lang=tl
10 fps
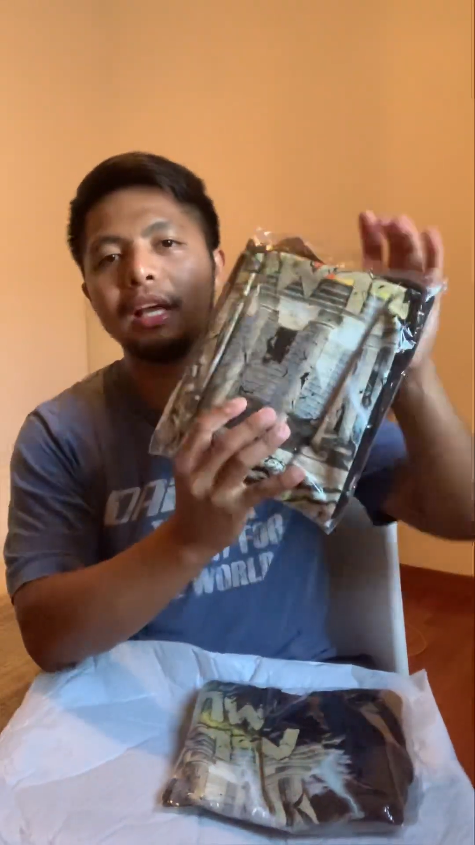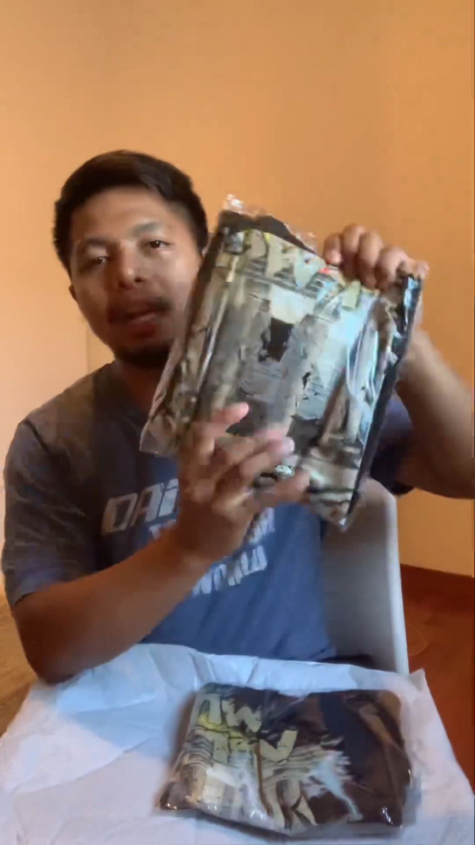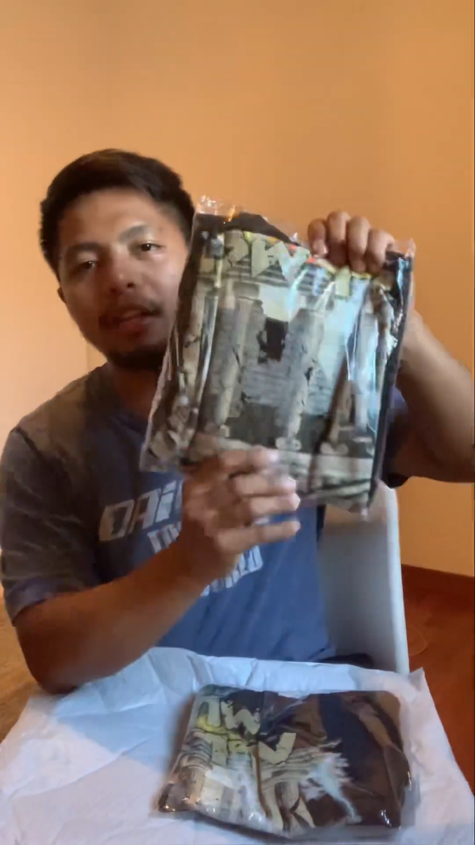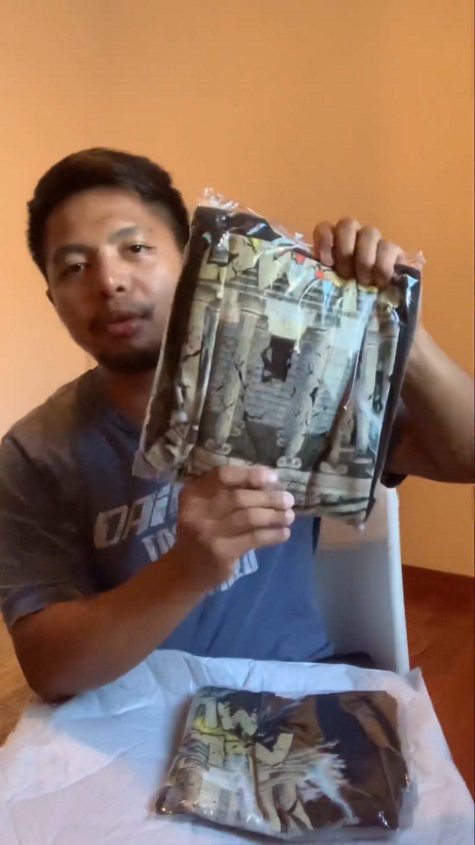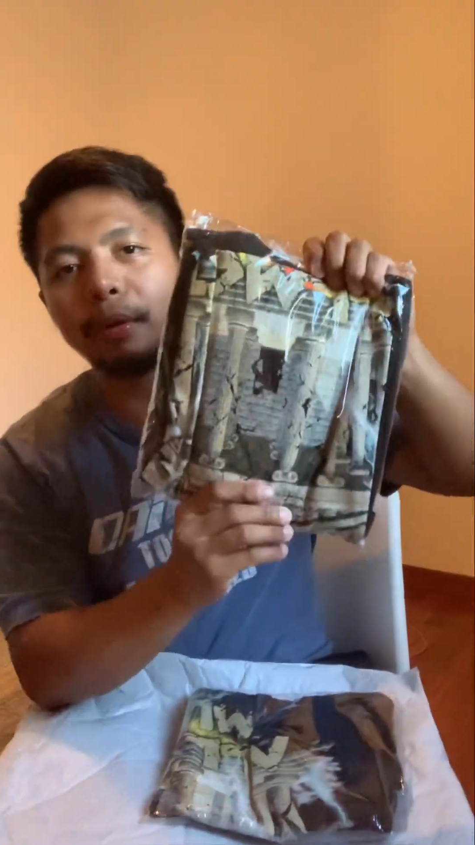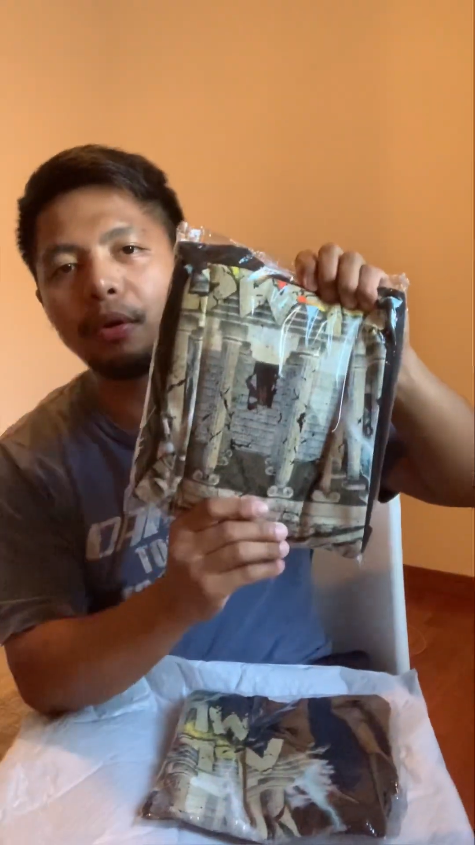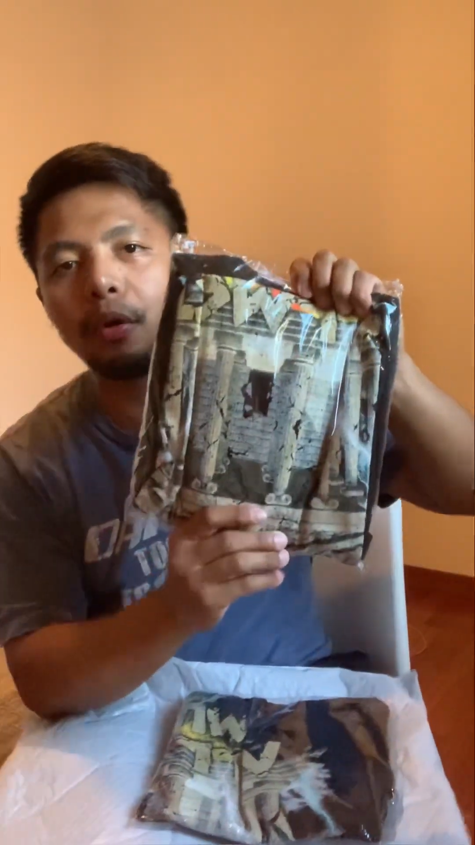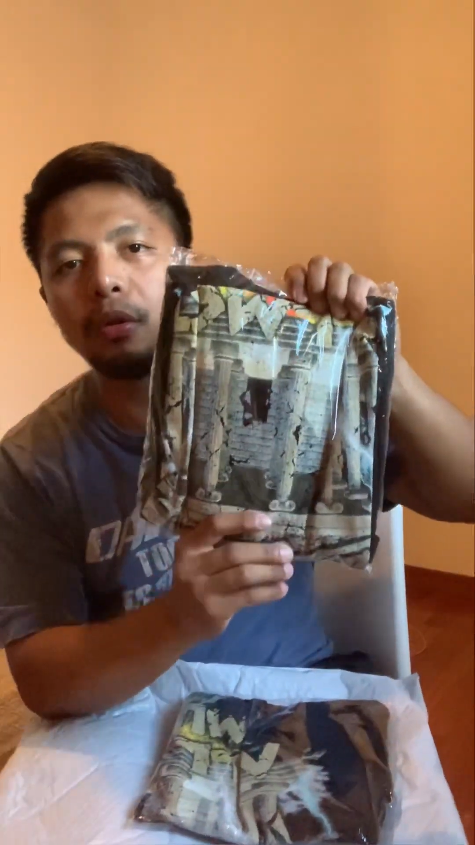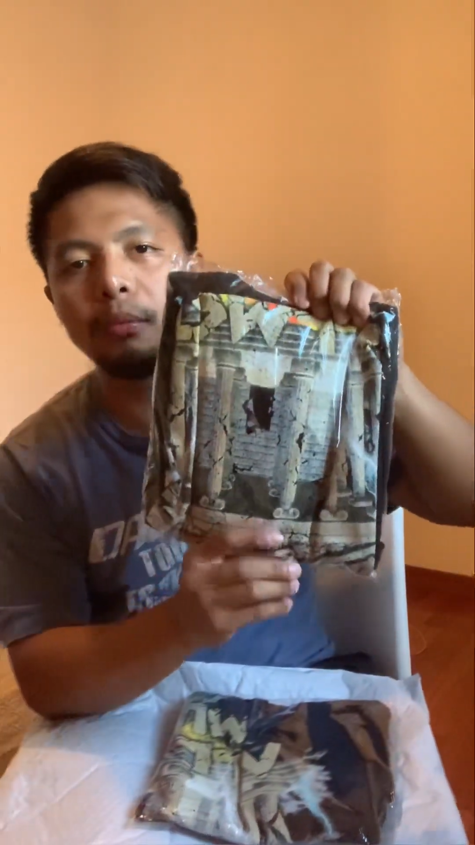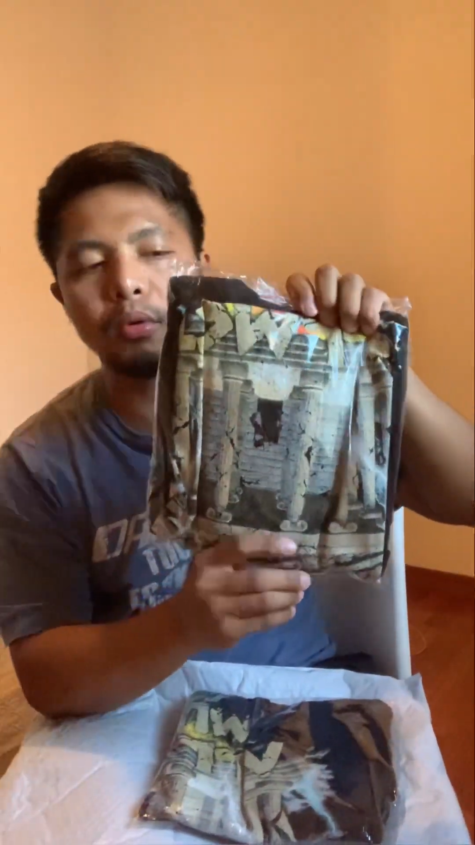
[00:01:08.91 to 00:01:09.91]
Kilala nyo ba yung
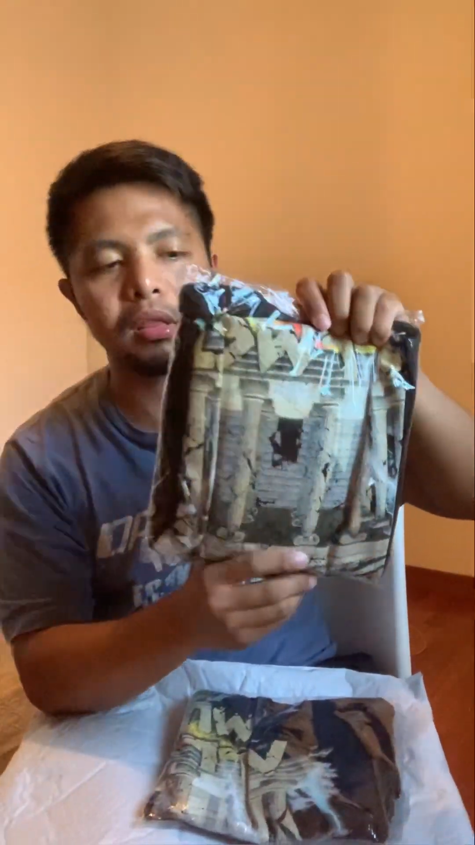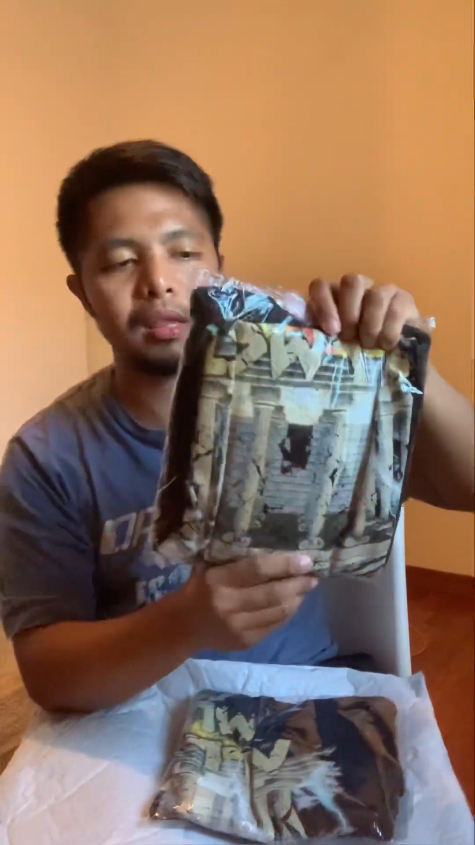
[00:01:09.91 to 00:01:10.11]
almost